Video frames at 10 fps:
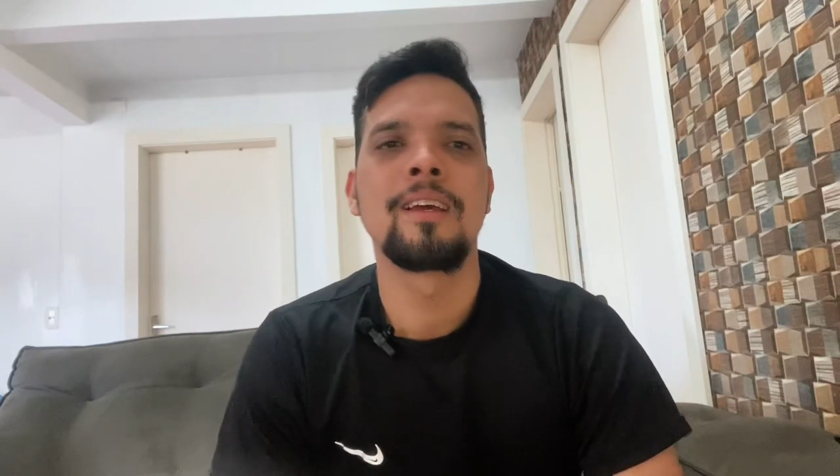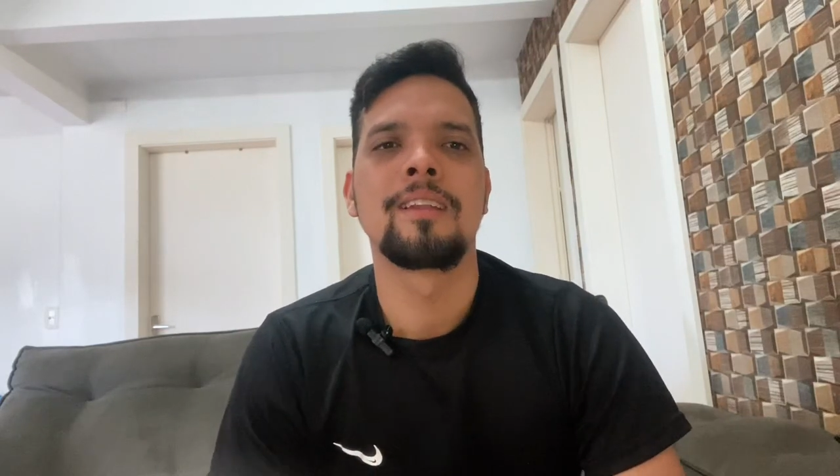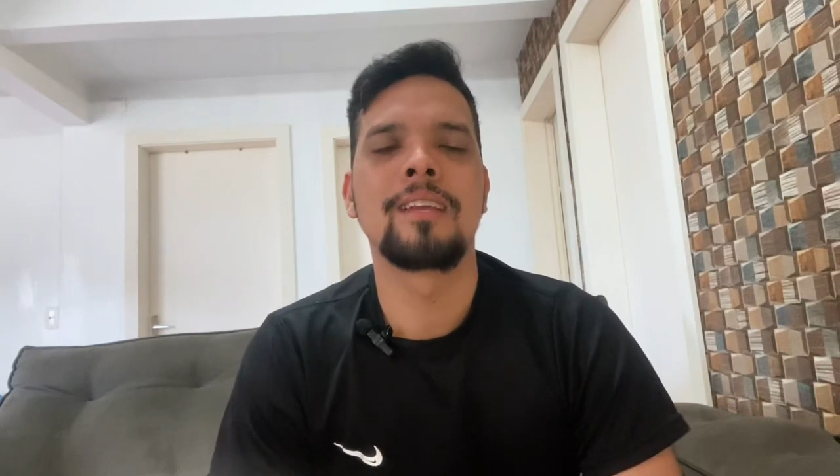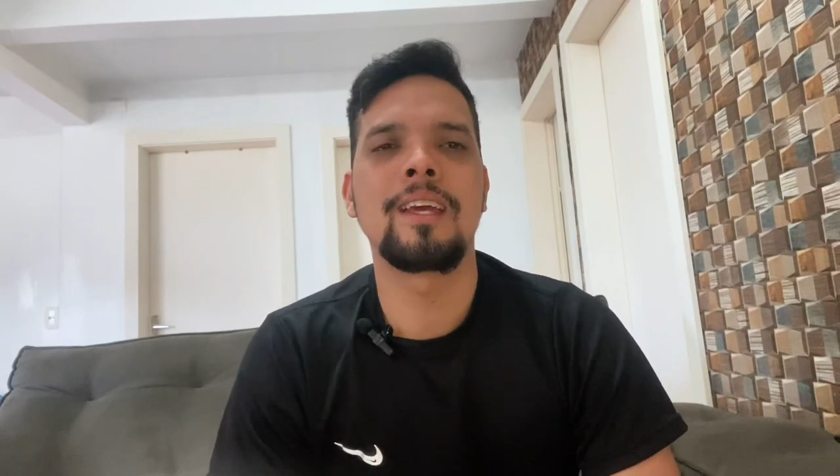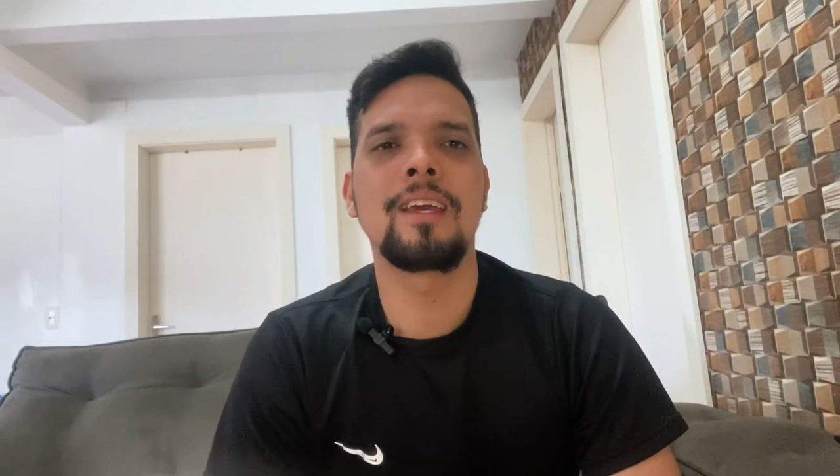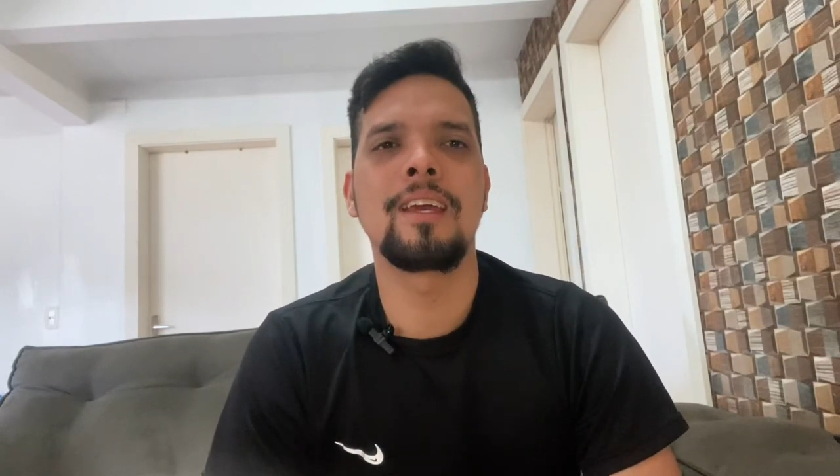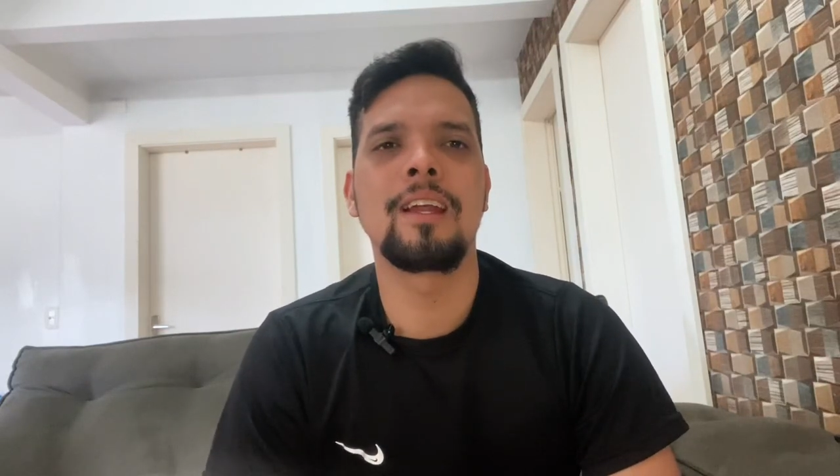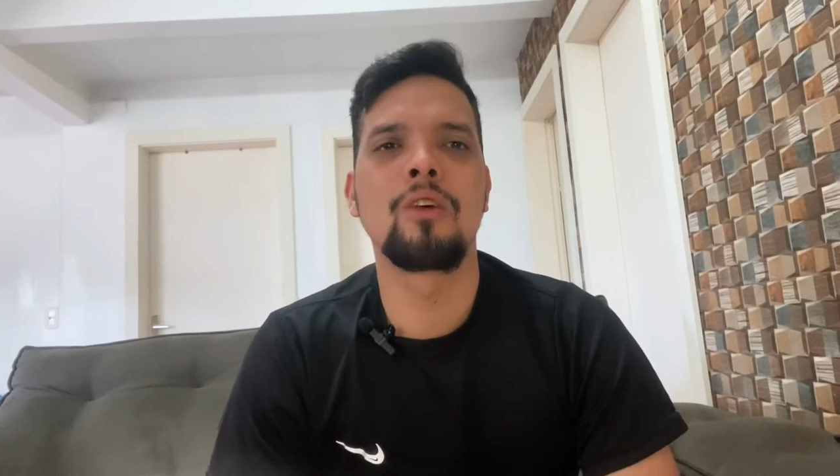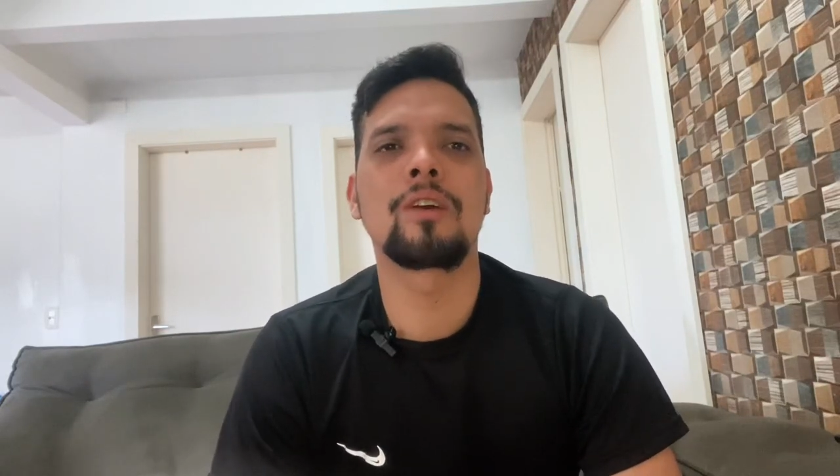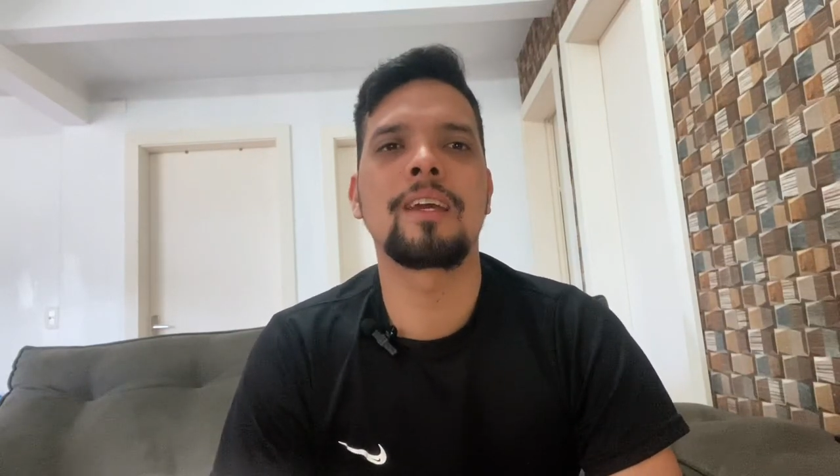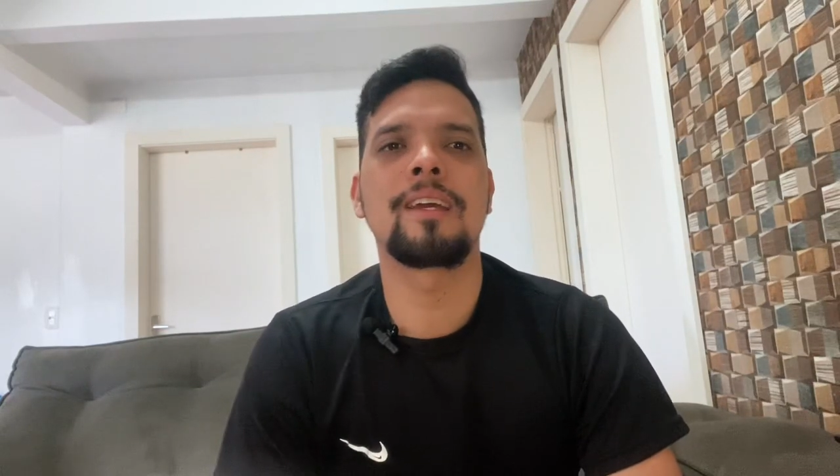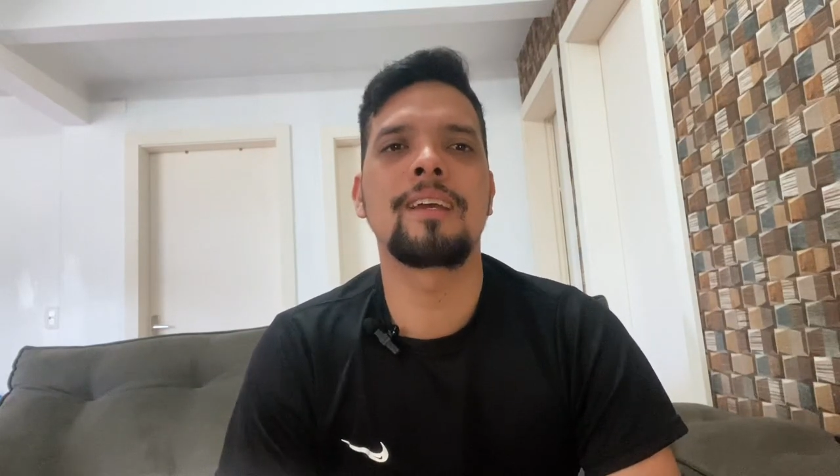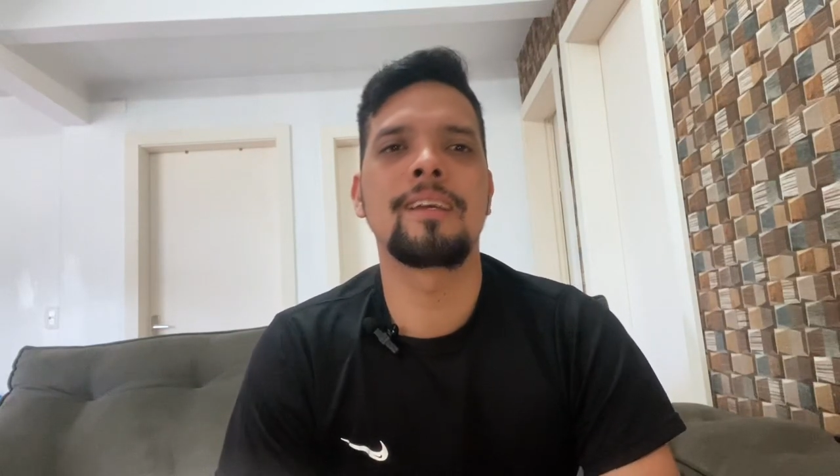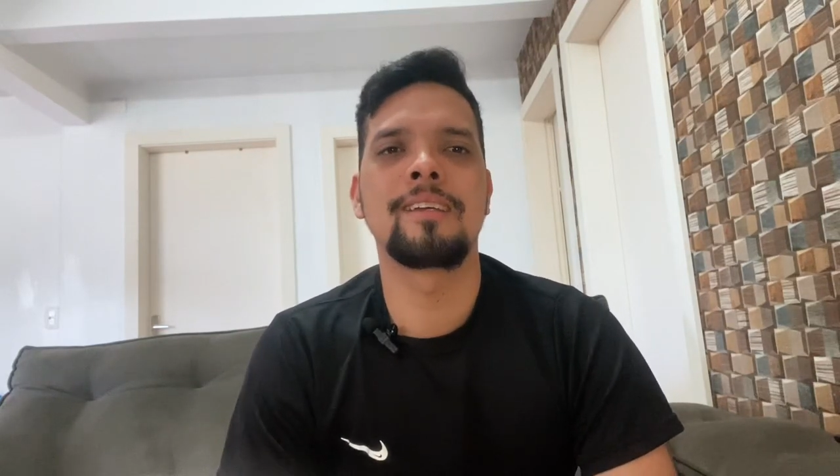de lo que